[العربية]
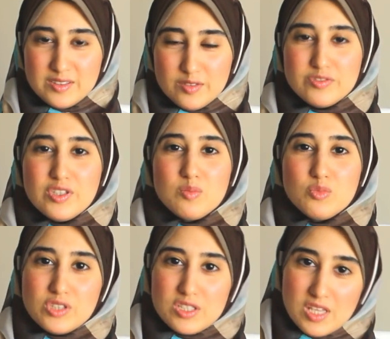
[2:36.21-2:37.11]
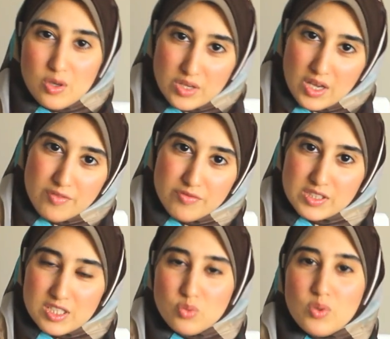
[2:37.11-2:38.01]
تفضل متساوية في
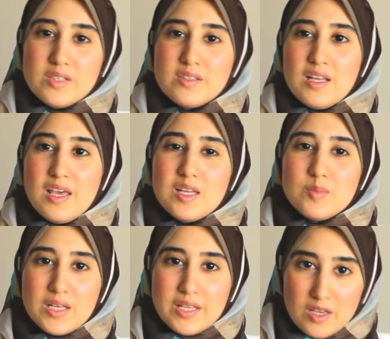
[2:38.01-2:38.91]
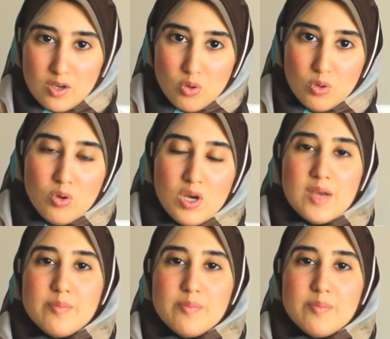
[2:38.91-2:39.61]
تسوية القالب الكيك كله